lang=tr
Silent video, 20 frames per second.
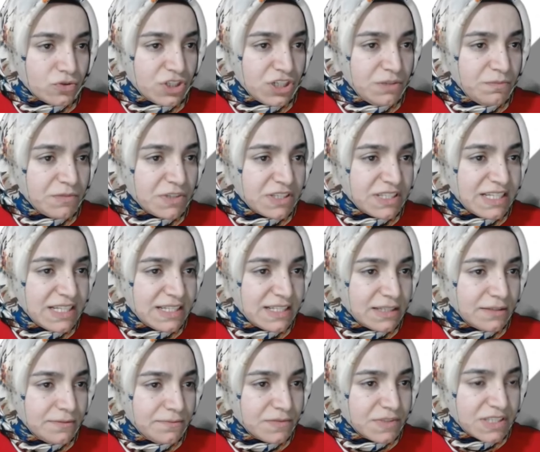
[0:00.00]
Şimdi
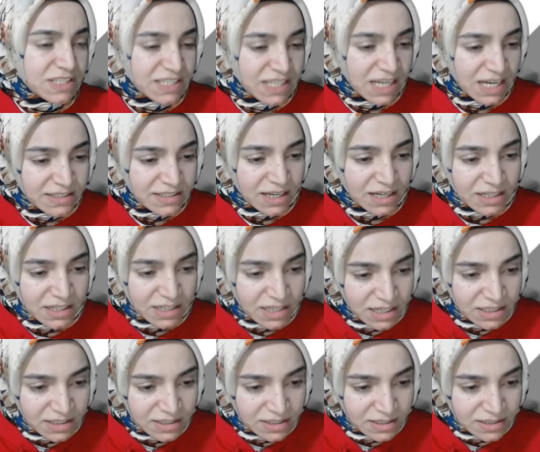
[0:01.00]
sizin zaten
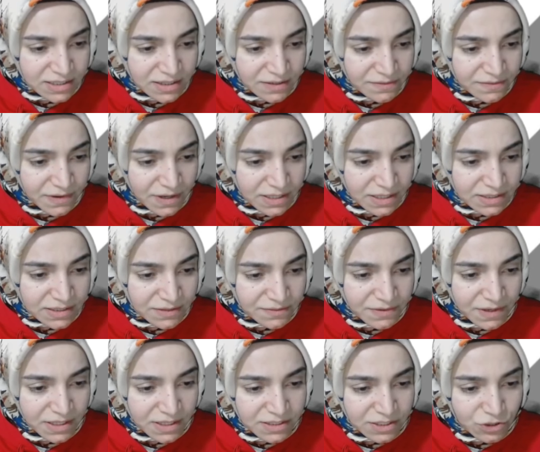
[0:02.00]
kanınızda fazla
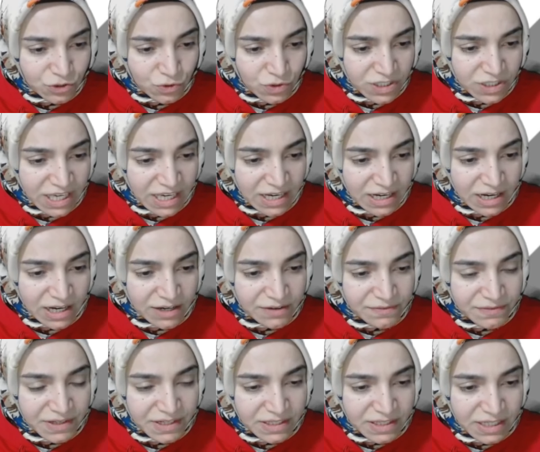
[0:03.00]
fazla şu G
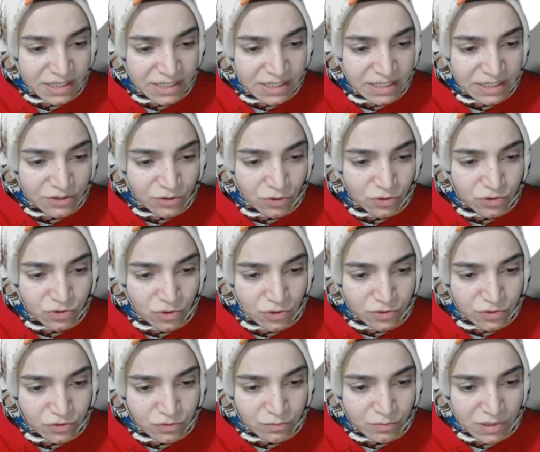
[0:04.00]
harfleri de glikoz
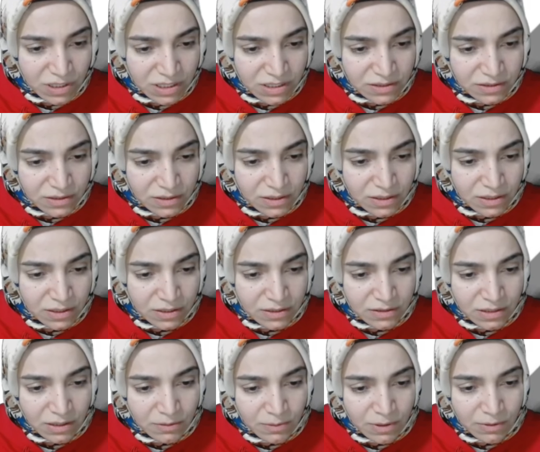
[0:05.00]
olsun bakın.
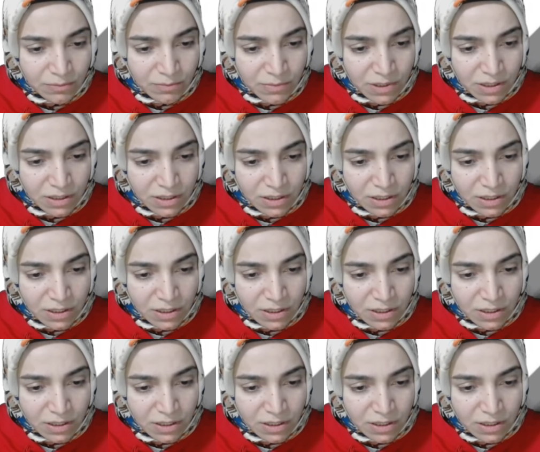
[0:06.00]
Tamam mı?